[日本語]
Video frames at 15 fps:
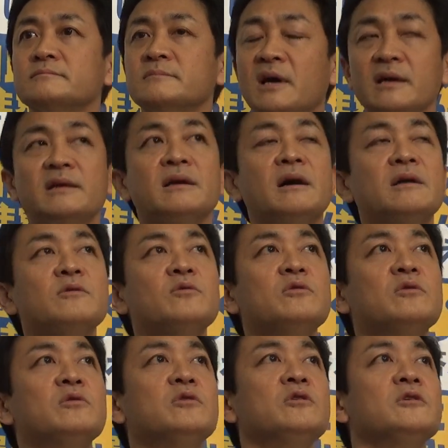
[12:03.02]
はい、あ
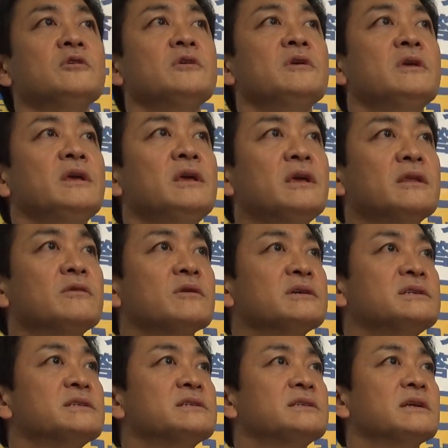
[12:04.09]
のえっ、ー、と明
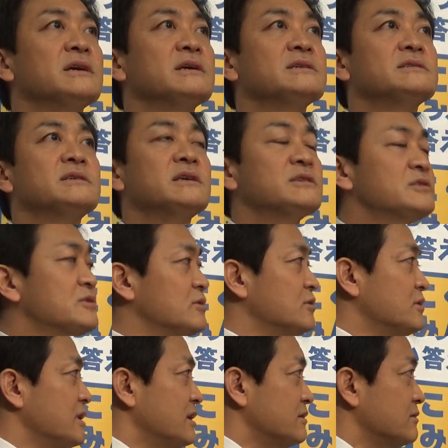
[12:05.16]
日清
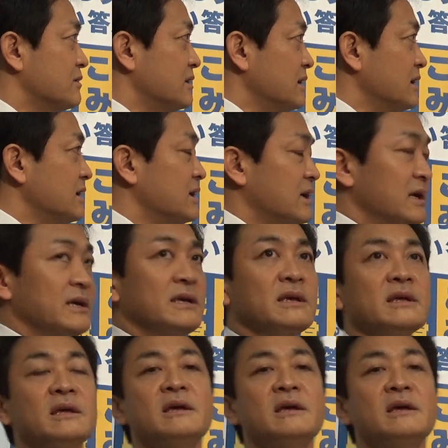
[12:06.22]
張でやるのかな、はい、